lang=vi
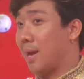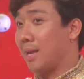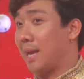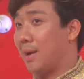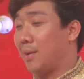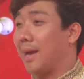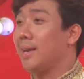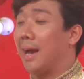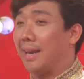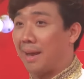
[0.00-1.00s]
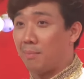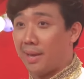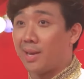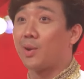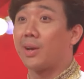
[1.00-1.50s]
nghe nha hồi nãy giờ anh đang
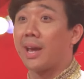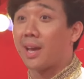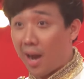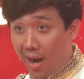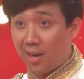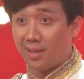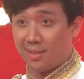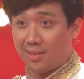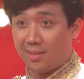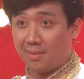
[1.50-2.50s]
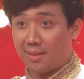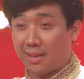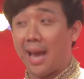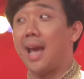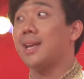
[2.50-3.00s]
bị cái cơn
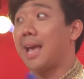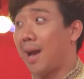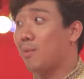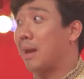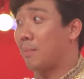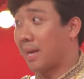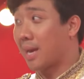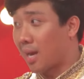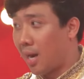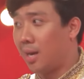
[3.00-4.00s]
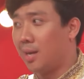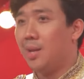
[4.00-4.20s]
khán giả cũng đang bị cái cơn